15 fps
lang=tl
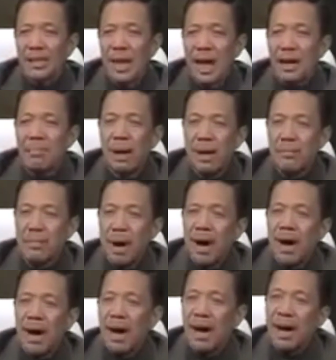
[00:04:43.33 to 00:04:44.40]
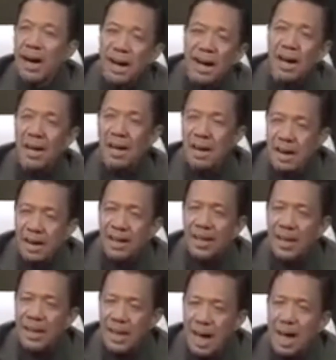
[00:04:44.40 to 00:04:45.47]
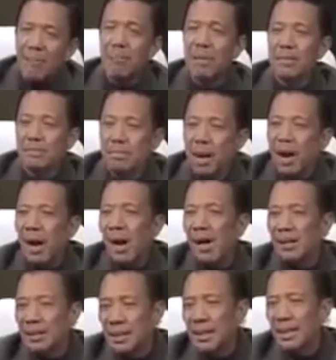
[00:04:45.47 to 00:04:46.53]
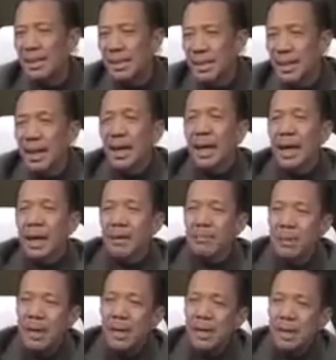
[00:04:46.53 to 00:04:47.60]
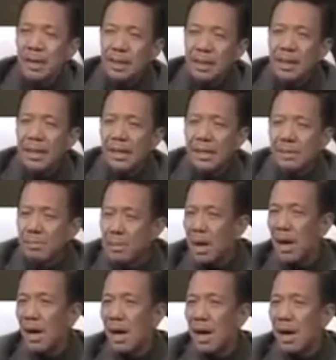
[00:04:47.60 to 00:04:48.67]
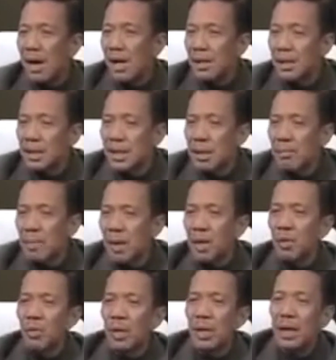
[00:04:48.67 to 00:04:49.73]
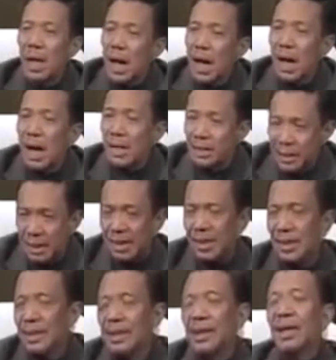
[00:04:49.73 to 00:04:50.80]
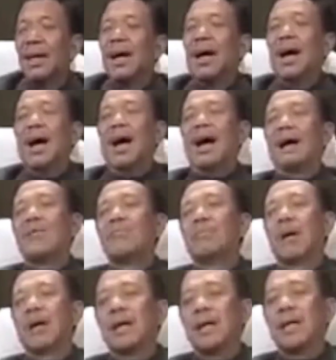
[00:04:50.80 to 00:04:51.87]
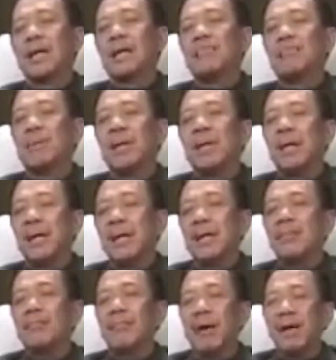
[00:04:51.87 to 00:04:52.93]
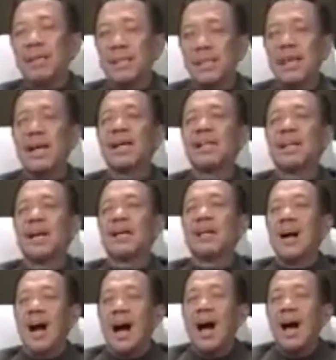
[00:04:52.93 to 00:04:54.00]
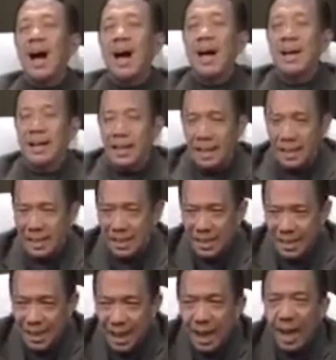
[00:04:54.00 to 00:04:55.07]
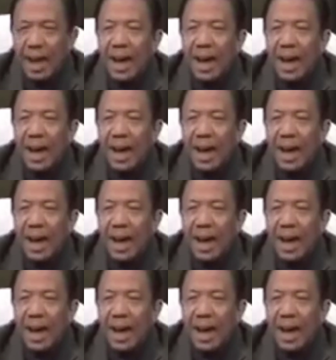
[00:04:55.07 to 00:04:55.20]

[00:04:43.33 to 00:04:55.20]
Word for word: Sa may bahay ang aming bati, Merry Christmas na malwalhati Ang pag-ibig pag siyang naghari